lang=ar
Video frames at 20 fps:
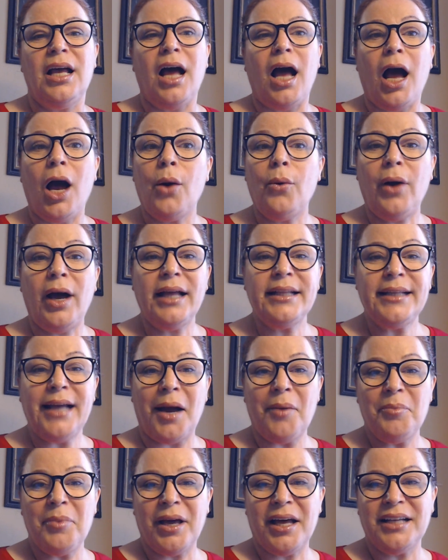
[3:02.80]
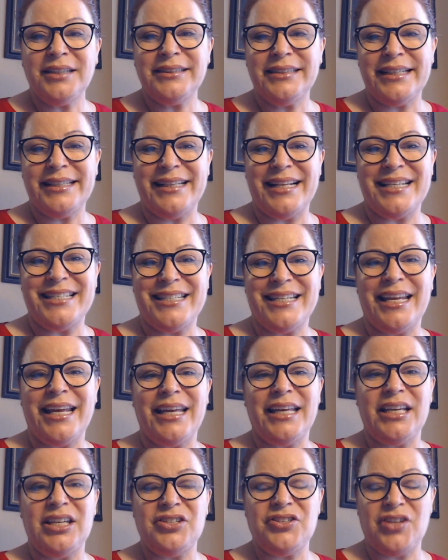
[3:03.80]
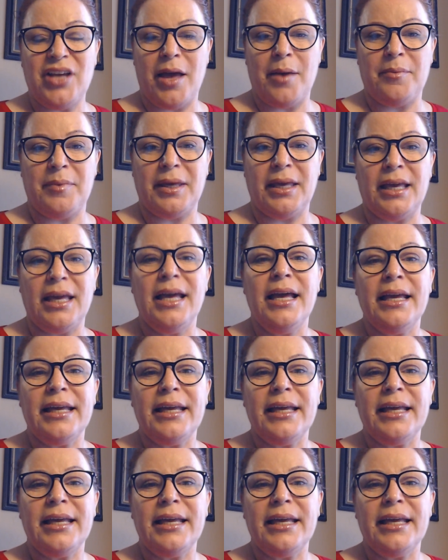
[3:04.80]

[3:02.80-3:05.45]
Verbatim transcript: أو حدا عم بخطط لشيء إيجابي